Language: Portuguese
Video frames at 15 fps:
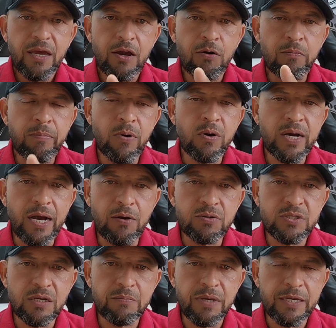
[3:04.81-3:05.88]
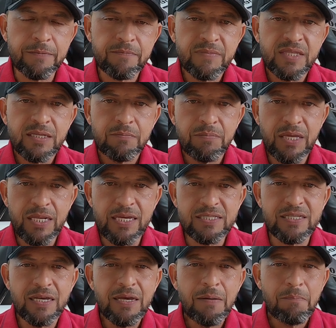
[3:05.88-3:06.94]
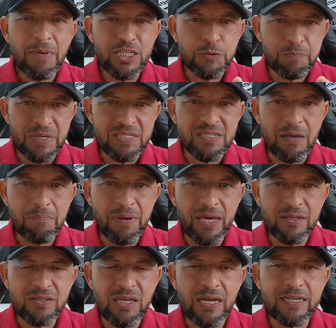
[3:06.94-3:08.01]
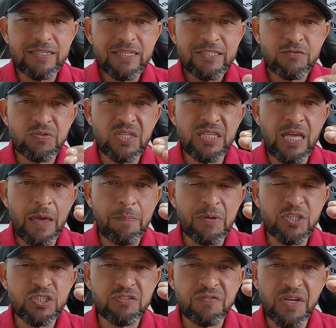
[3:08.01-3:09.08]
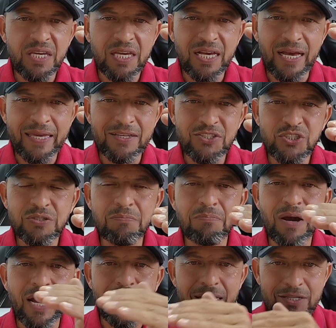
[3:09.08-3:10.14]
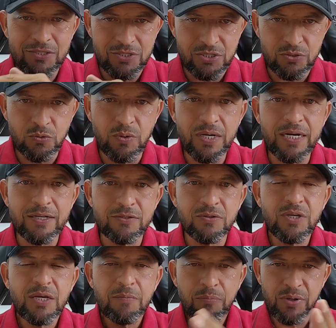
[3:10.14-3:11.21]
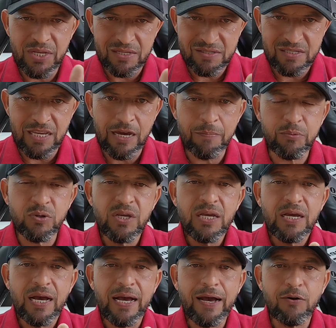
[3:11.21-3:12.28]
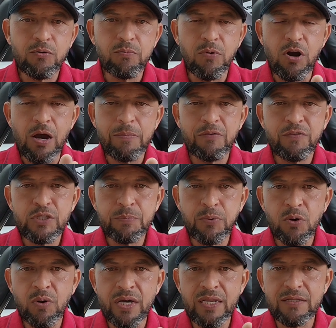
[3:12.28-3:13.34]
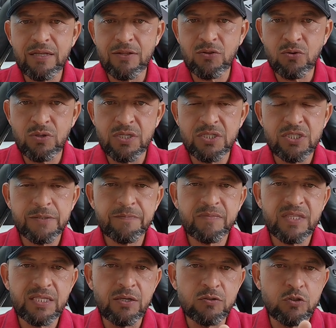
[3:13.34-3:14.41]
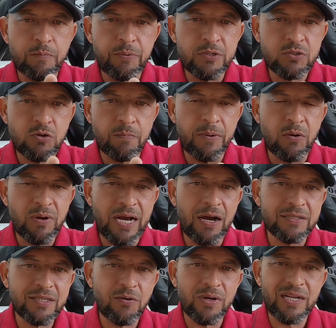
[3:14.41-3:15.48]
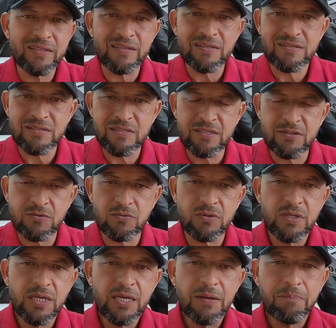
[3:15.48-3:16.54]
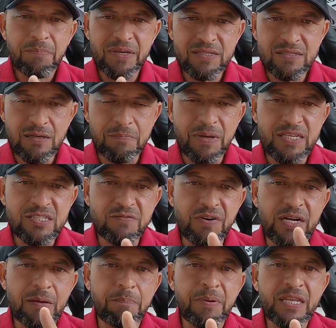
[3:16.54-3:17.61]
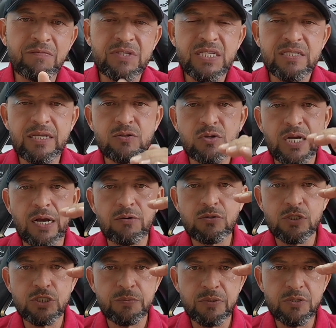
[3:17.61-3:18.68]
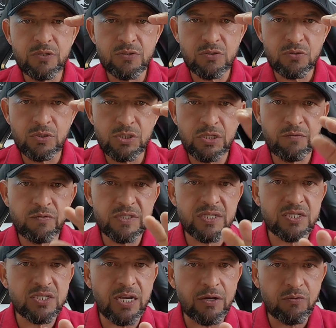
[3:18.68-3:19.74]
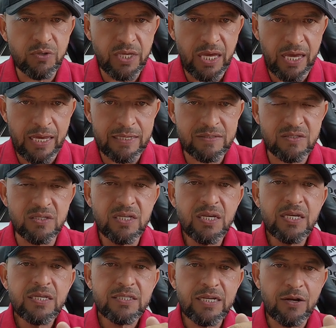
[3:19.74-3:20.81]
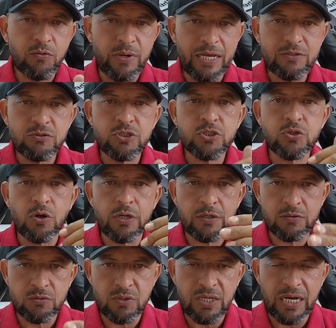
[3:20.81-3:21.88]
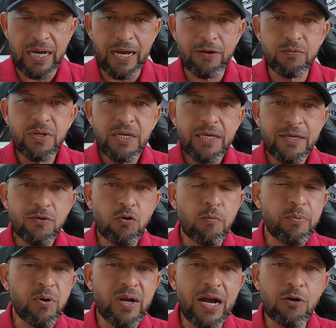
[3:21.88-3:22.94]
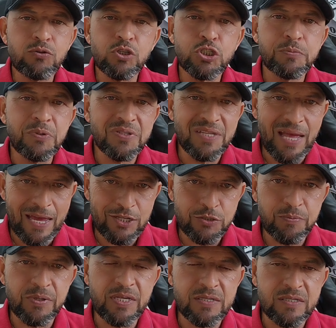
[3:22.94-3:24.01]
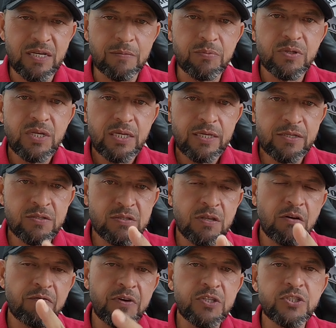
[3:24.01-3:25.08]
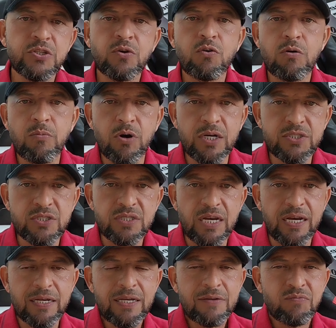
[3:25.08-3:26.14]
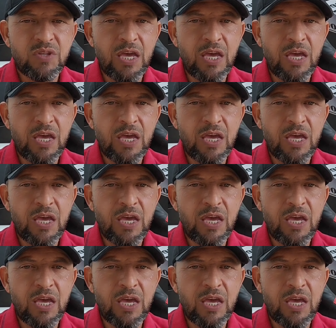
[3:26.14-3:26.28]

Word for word: É um bom carro também beleza? Mas pensa bem, tá? Se você de repente tiver que cair demais o ano, por exemplo, ah, o móvel vendo por 42 e eu só posso comprar um carro até 45, pensa bem se vale a pena você sair de um carro 2018 que você já conhece, já conhece o histórico do carro e comprar um carro 2010, por exemplo. Isso talvez te incomode, tá?